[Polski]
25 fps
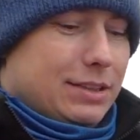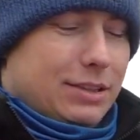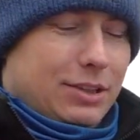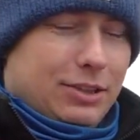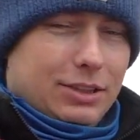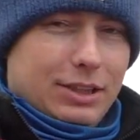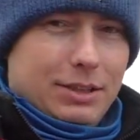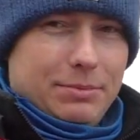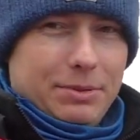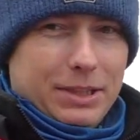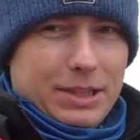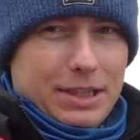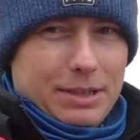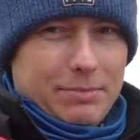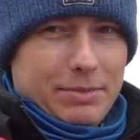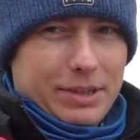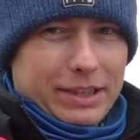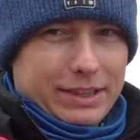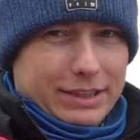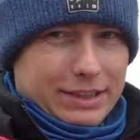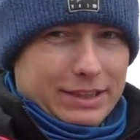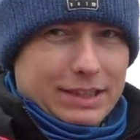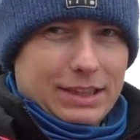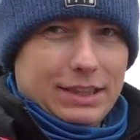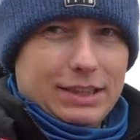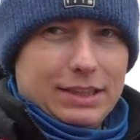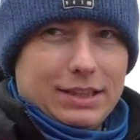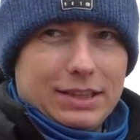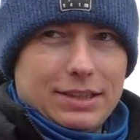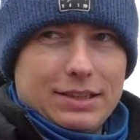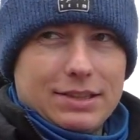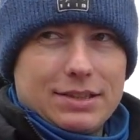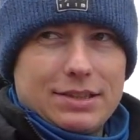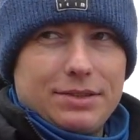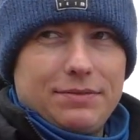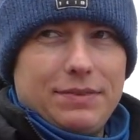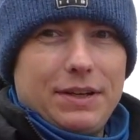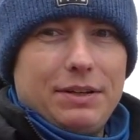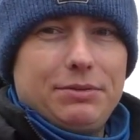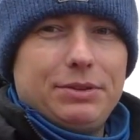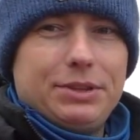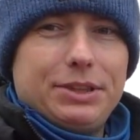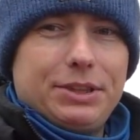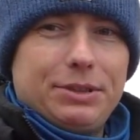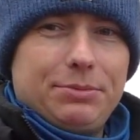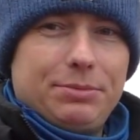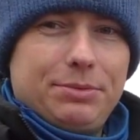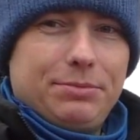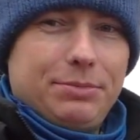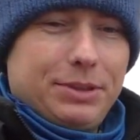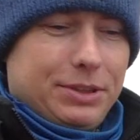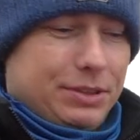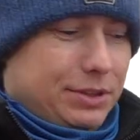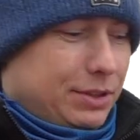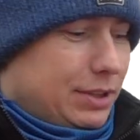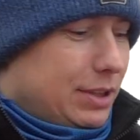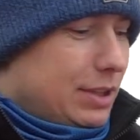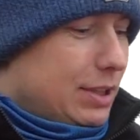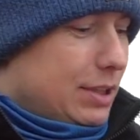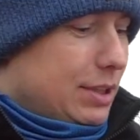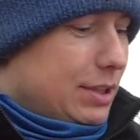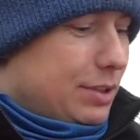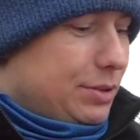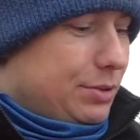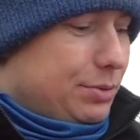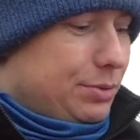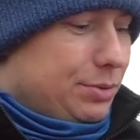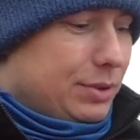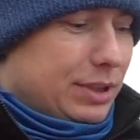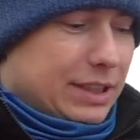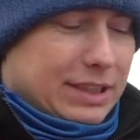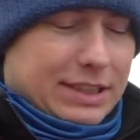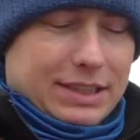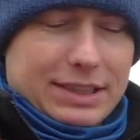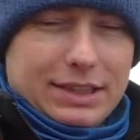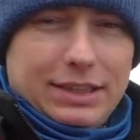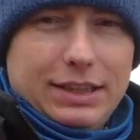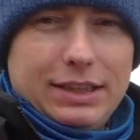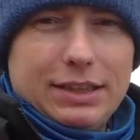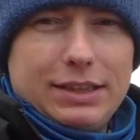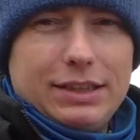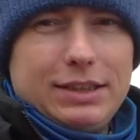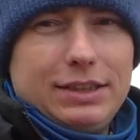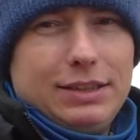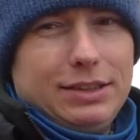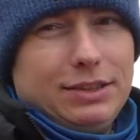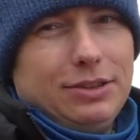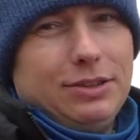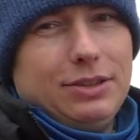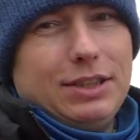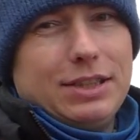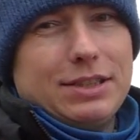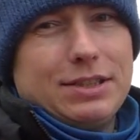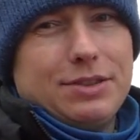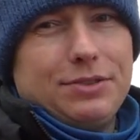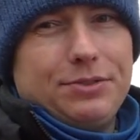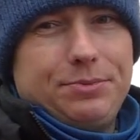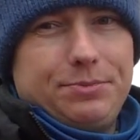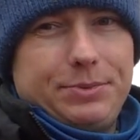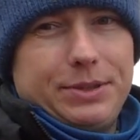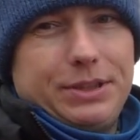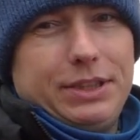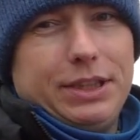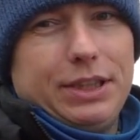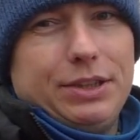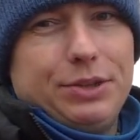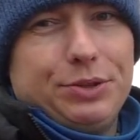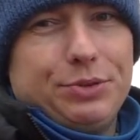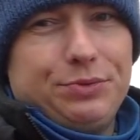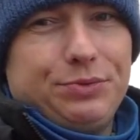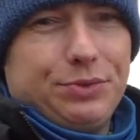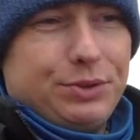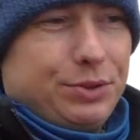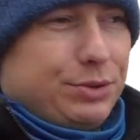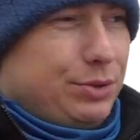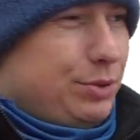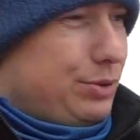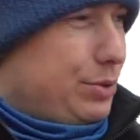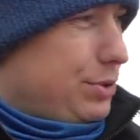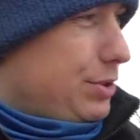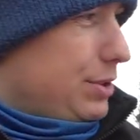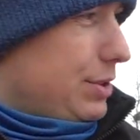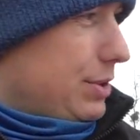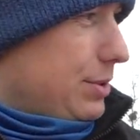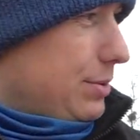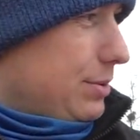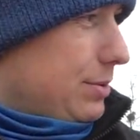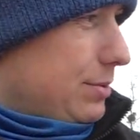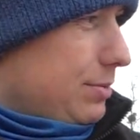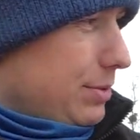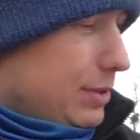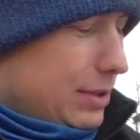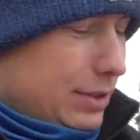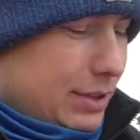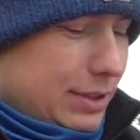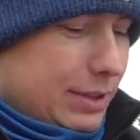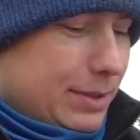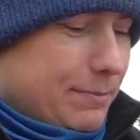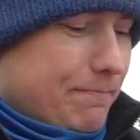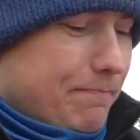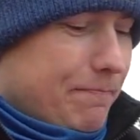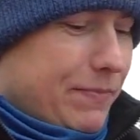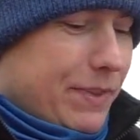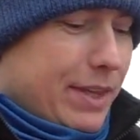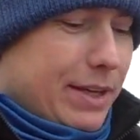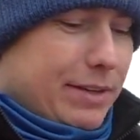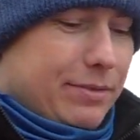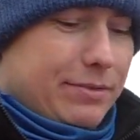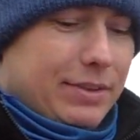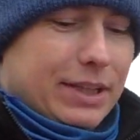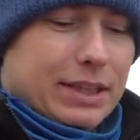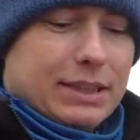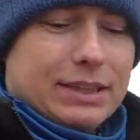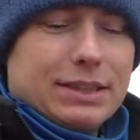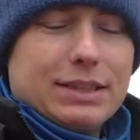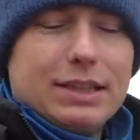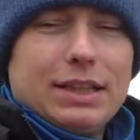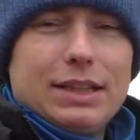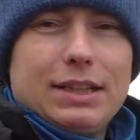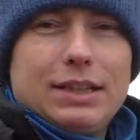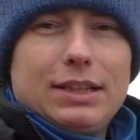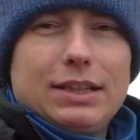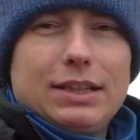One mnie najbardziej zainteresowały, chciałbym mieć któryś z nich i one są w przedziale od 200 do 300 zł, więc